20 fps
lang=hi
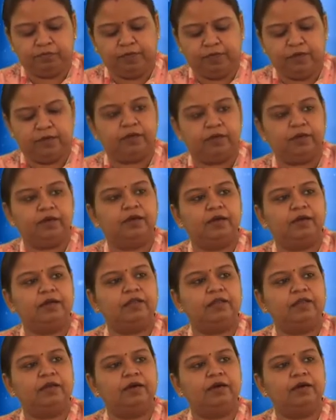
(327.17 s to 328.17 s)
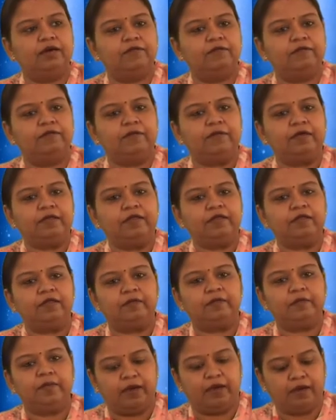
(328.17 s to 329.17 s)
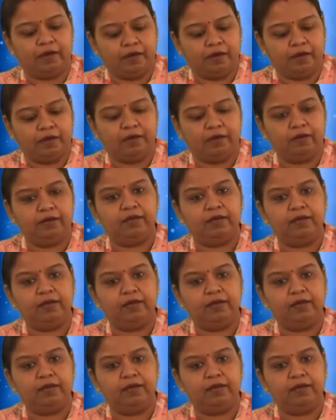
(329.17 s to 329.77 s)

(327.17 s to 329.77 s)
ये देखिए कितना डिफरेंस इसमें आ गया है